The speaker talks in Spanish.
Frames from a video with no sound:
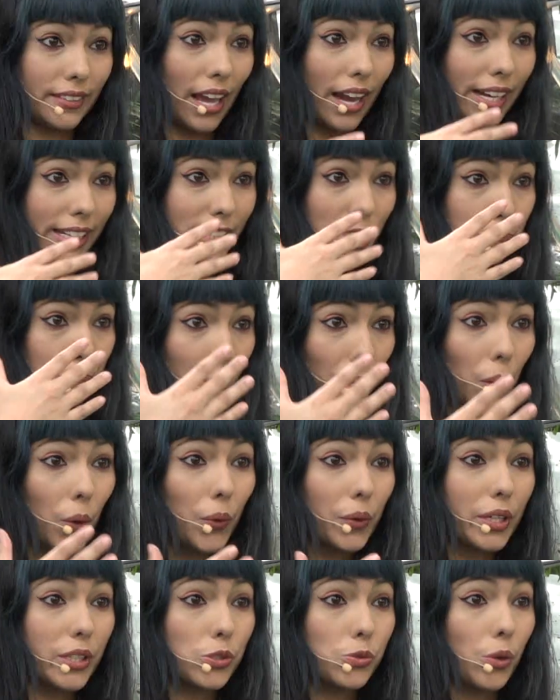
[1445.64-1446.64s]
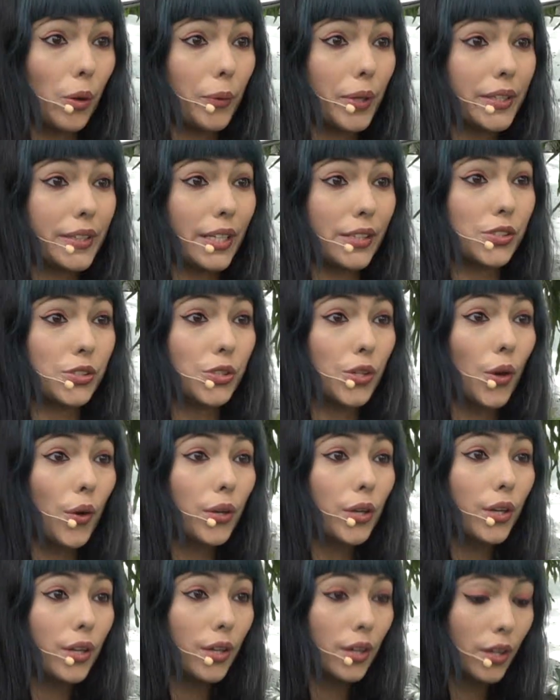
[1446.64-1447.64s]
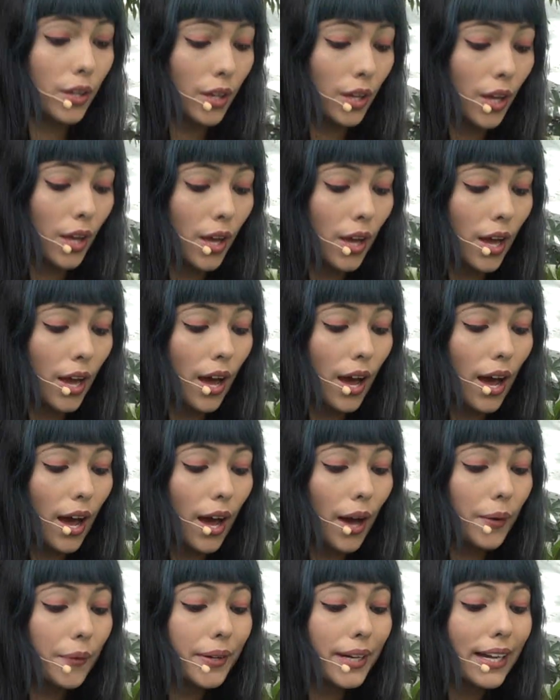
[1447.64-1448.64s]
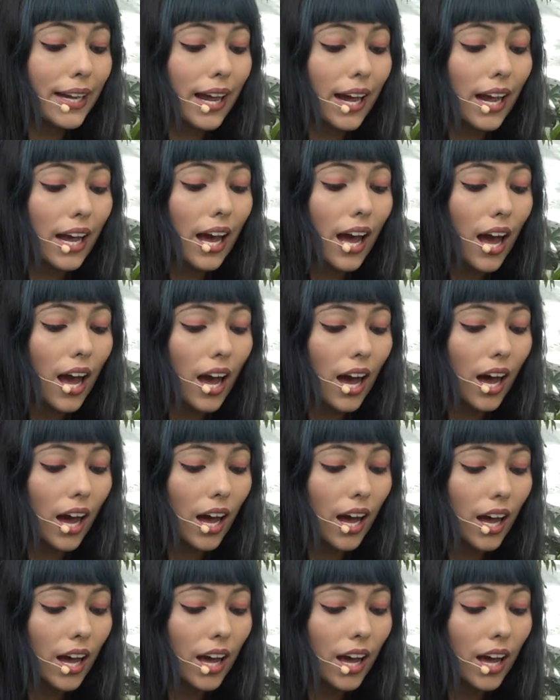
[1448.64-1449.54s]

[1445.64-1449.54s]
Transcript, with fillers: al espejo de su habitación, abre la caja.